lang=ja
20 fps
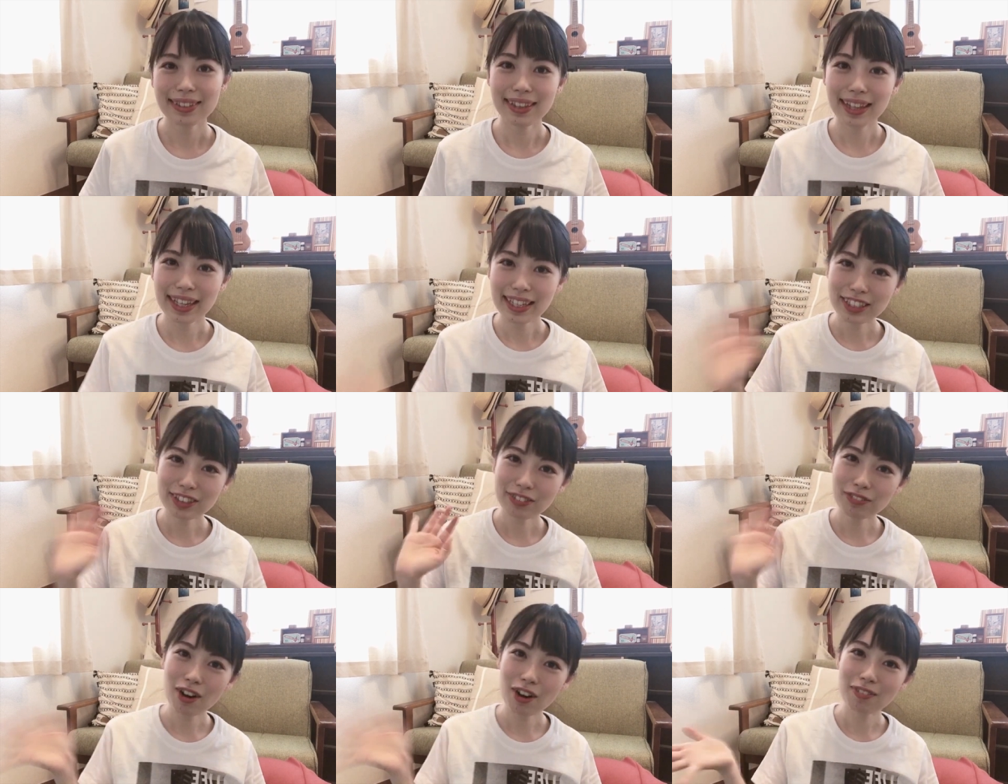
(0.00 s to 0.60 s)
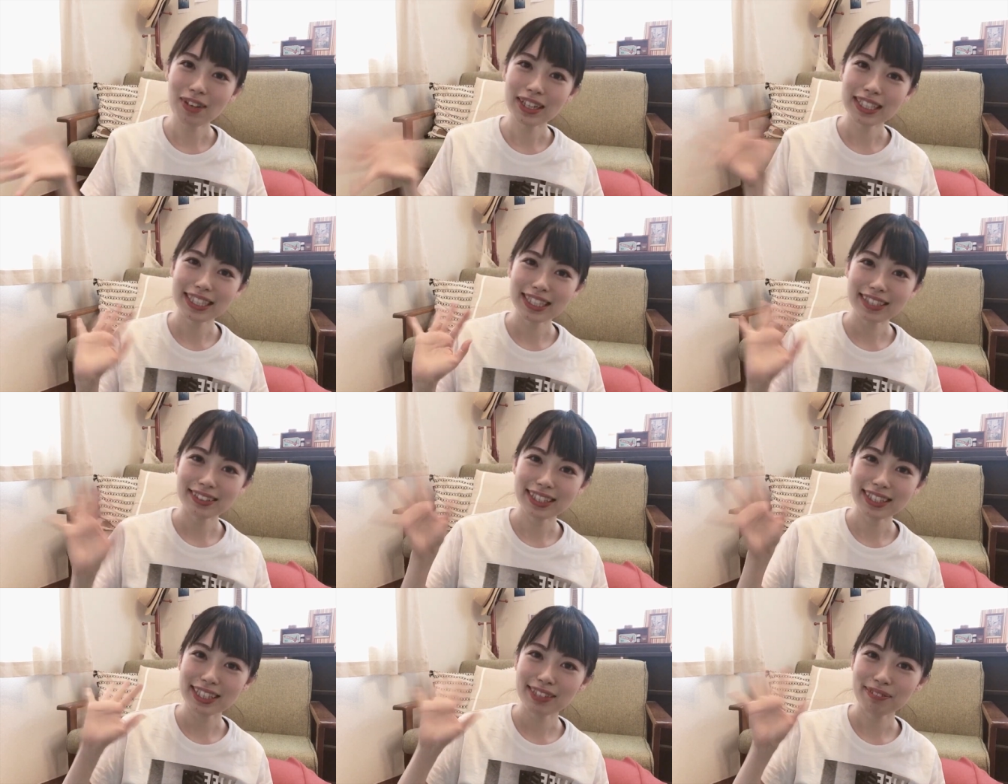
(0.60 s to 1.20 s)
Thank you for
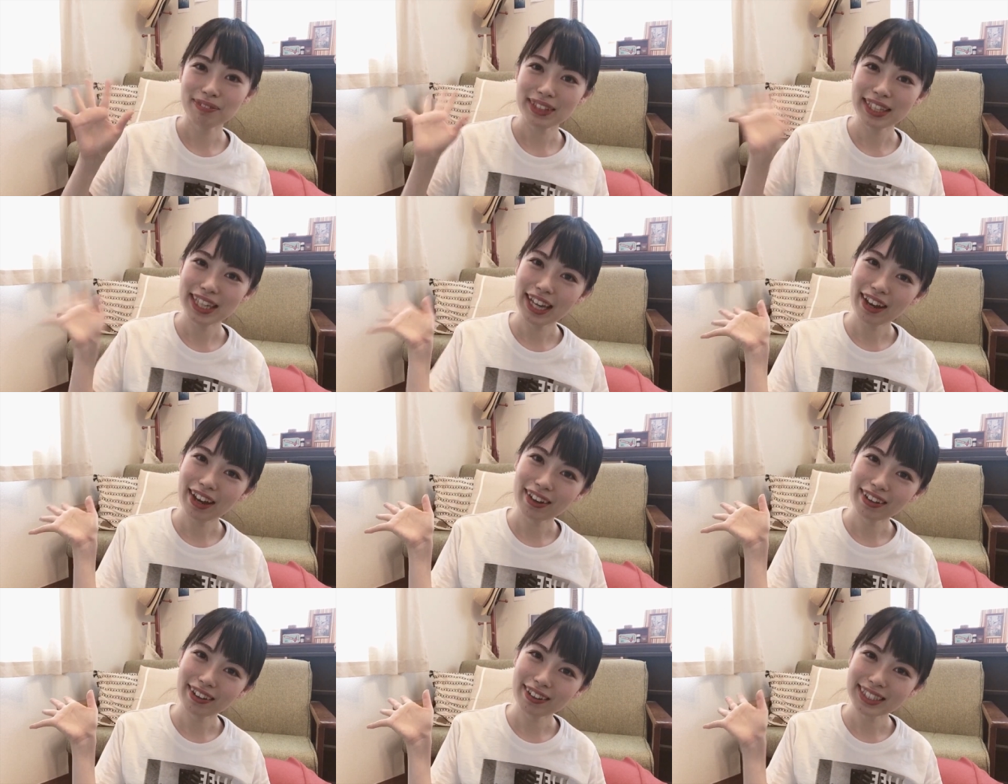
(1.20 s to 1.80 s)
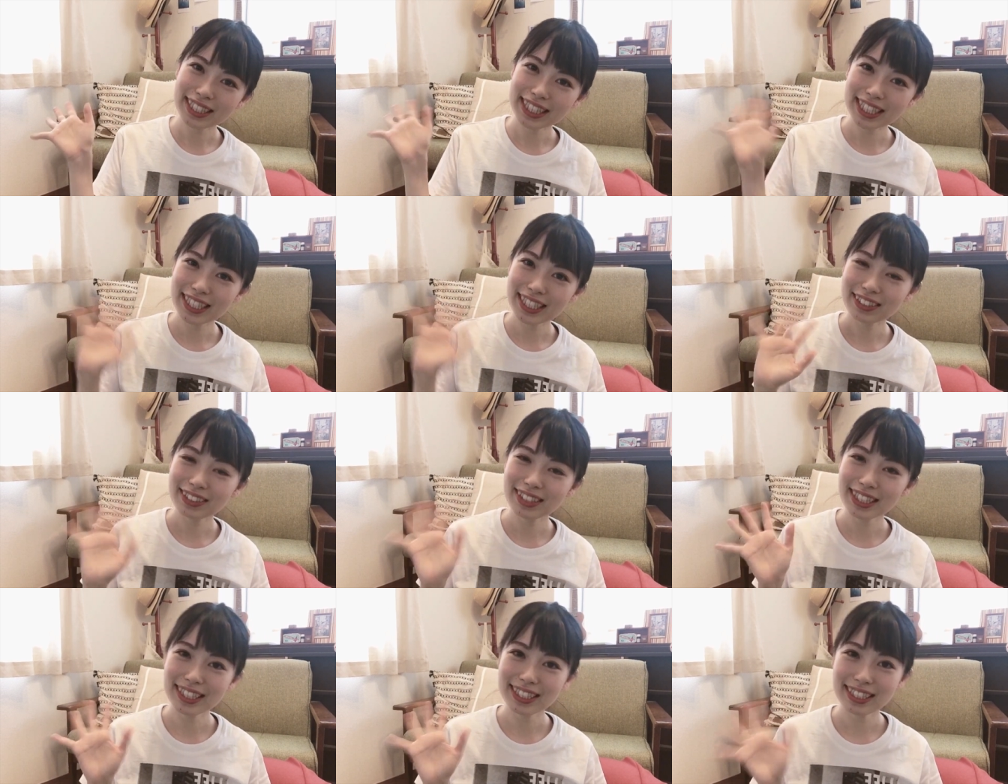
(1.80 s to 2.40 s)
watching this video see
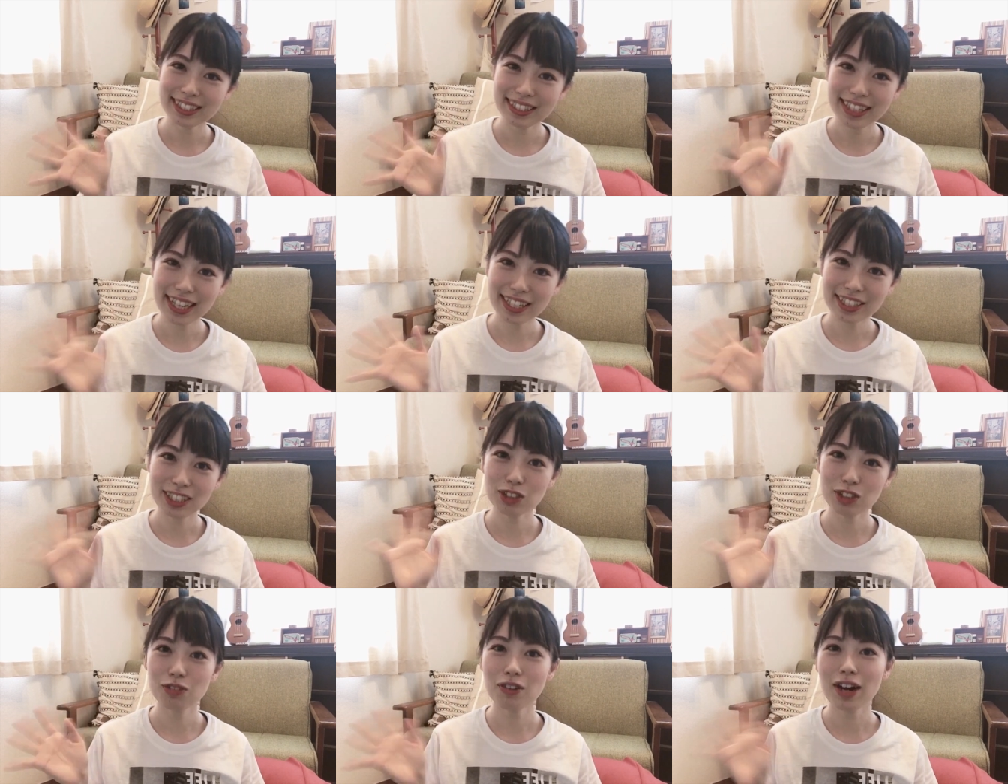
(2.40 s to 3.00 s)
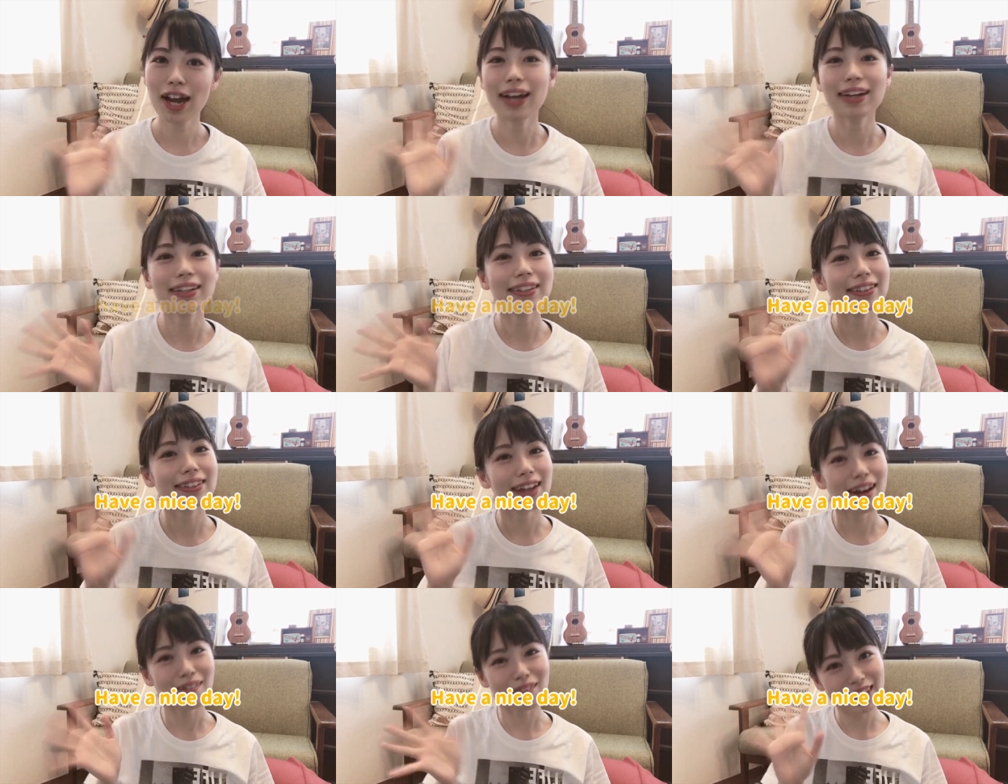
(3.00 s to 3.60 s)
you in the next
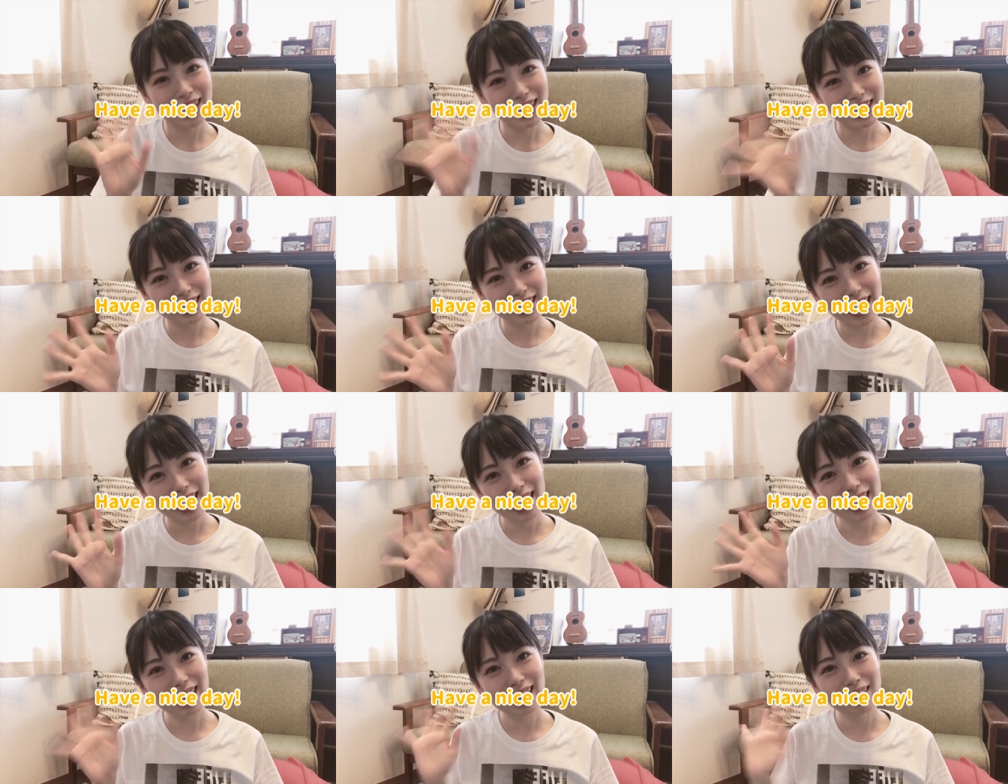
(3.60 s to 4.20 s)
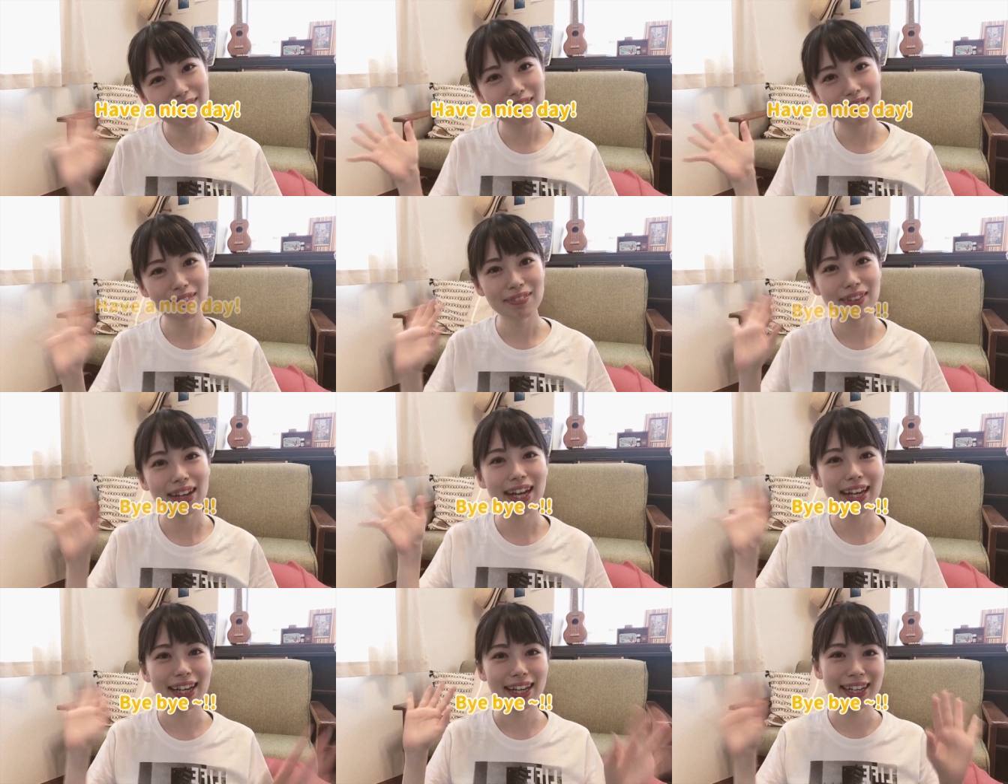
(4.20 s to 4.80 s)
one have a nice day bye
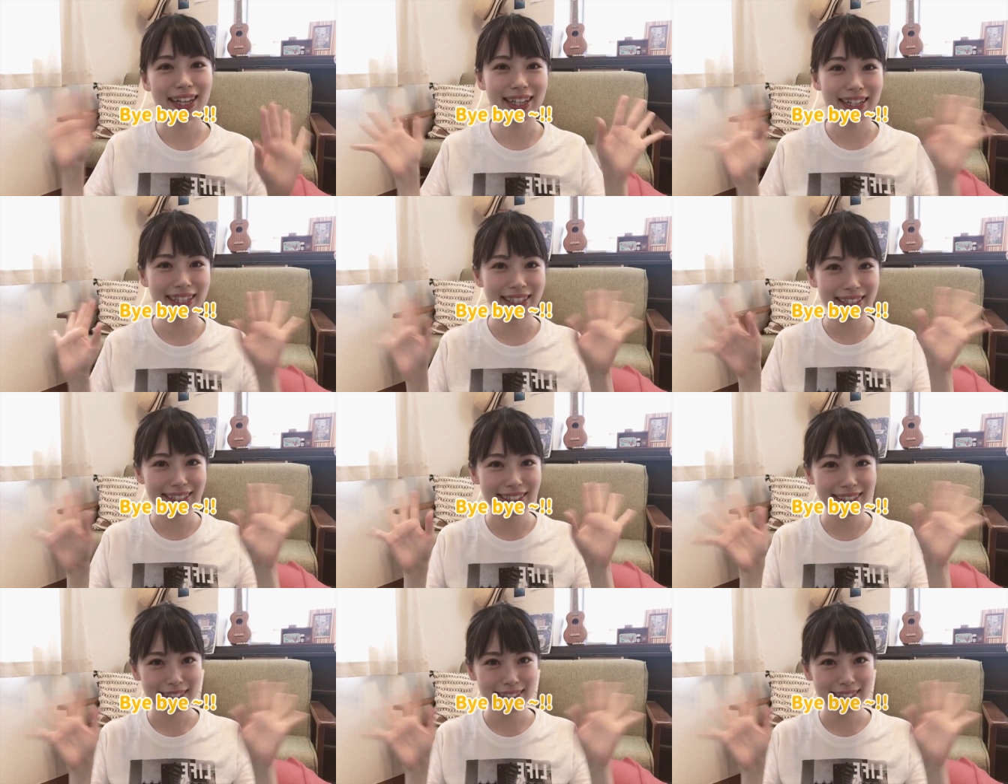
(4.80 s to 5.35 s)
bye